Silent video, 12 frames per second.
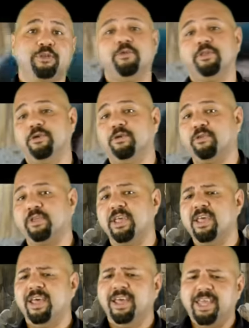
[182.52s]
com os outros.
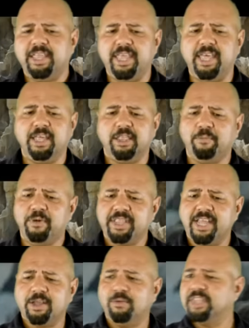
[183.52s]
E assim, se eu
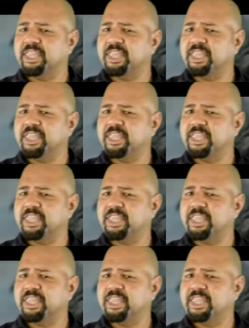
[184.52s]
puder dar um